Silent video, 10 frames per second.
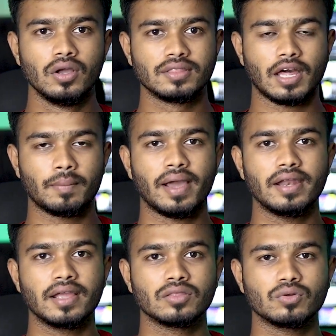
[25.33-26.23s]
তার বাইরে
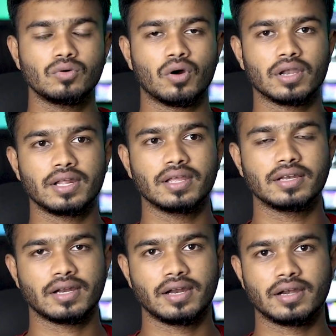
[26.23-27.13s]
কিন্তু অনলাইনে
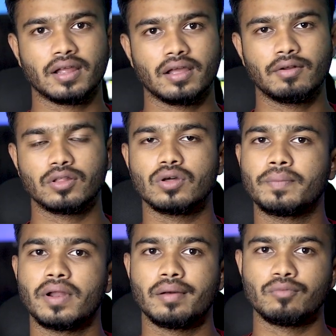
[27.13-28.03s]
ইন্টারনেট এগুলো তো
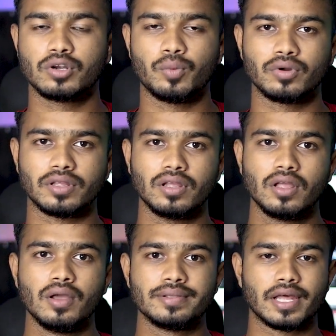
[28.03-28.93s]
আপনারা মোটামুটি
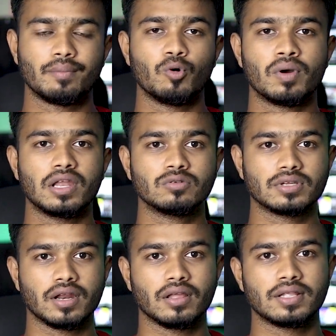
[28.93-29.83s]
যারা মোবাইল
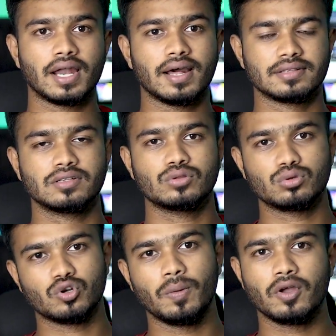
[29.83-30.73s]
ইউজার যারা আছেন তো
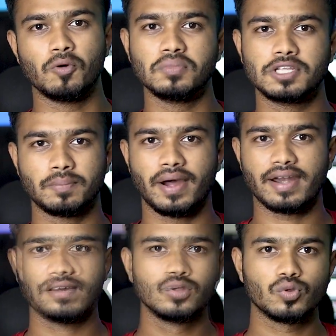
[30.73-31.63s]
সবাই কম বেশি পারেন
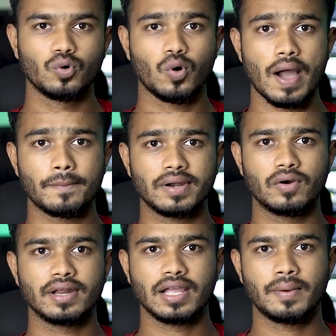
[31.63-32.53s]
তো আপনারা
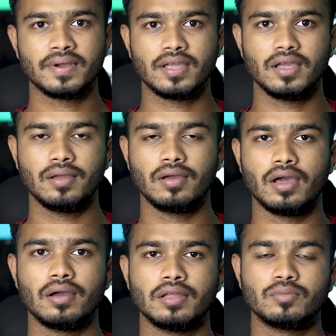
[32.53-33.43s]
অনেকে আমাকে
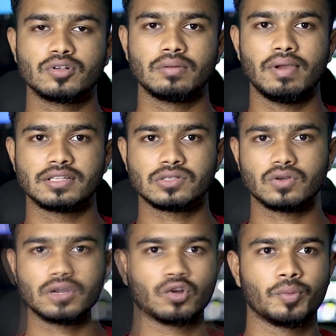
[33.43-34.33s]
ইনবক্সে মেসেজ
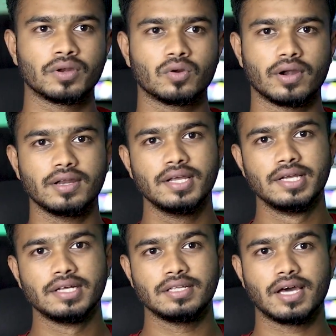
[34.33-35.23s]
করে কমেন্ট করেন
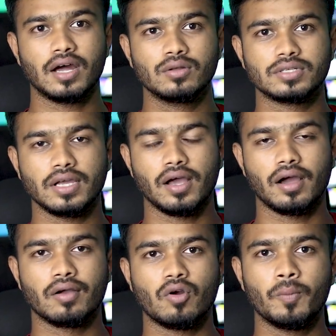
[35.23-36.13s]
যারা হচ্ছে
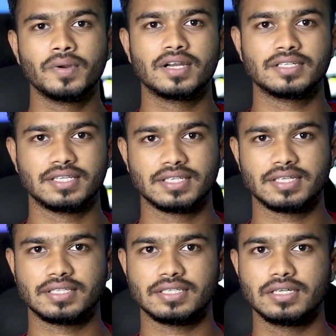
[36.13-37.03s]
কম্পিউটার শিখতে
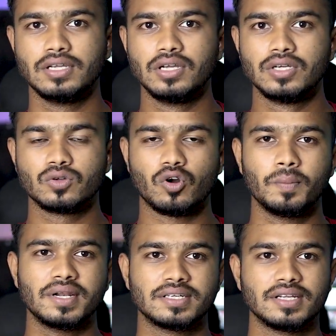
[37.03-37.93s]
চাচ্ছেন তো
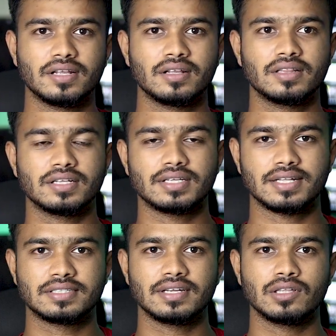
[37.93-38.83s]
কম্পিউটার শিখতে
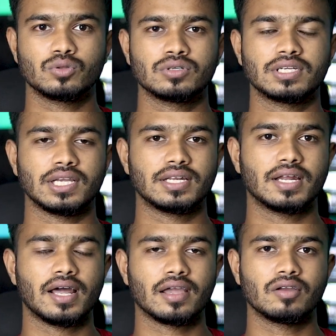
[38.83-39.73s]
চাচ্ছেন কিন্তু সেটার
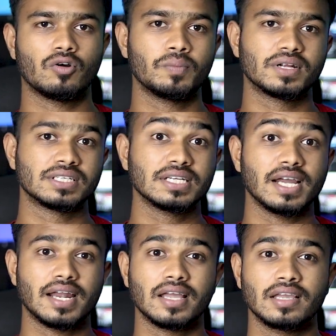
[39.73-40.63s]
আগে কম্পিউটার শিখ
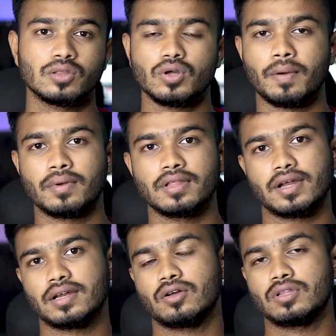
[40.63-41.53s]
শেখার আগে কিন্তু আপনাদের
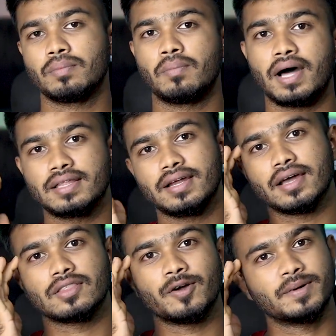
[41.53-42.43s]
একটা কথা মাথায়
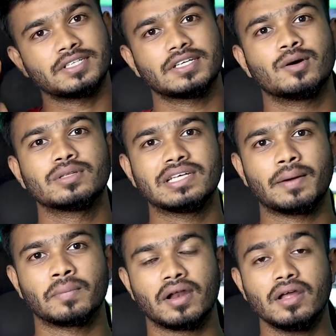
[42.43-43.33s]
রাখতে হবে সেটা হচ্ছে
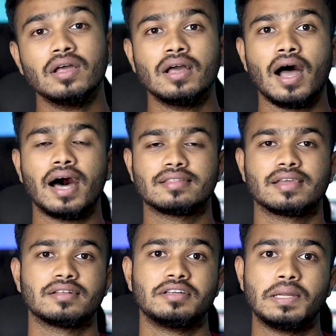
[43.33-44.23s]
আপনার হাতে
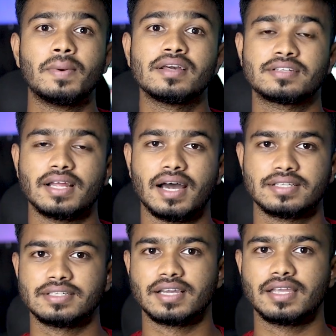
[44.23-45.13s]
ডিভাইসটা
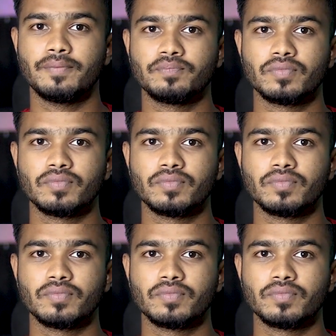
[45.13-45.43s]
আছে নাকি